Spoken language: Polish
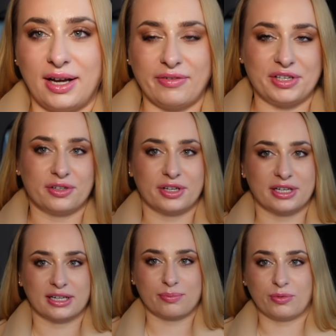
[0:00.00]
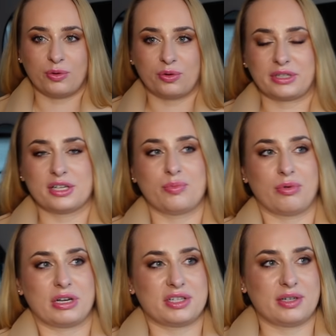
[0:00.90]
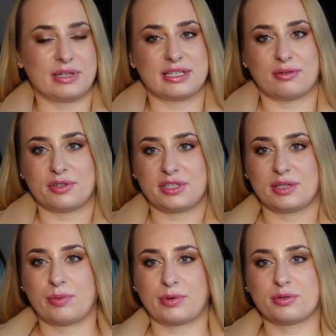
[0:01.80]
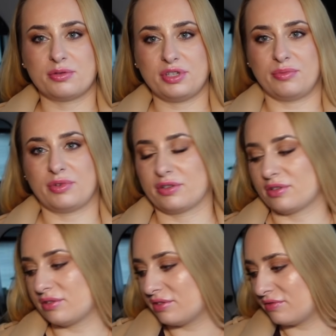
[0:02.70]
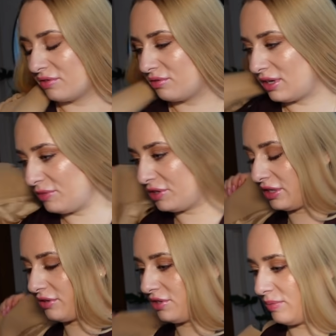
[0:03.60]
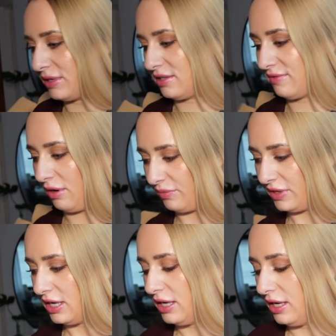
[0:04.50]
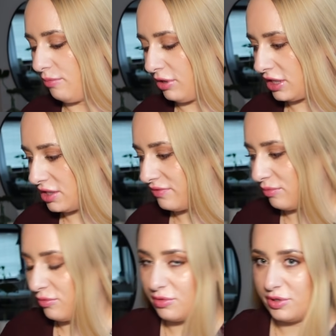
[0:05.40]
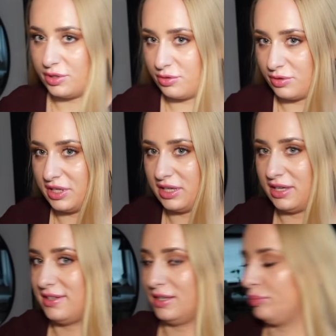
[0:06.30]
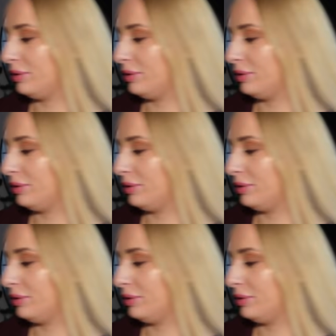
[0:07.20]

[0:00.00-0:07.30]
A wiecie, no jednak kurtkę czy płaszcz trzeba założyć, jest po prostu zimno. No, no w ogóle mi to jakoś nie pasowało. Pokażę Wam mój drugi typ.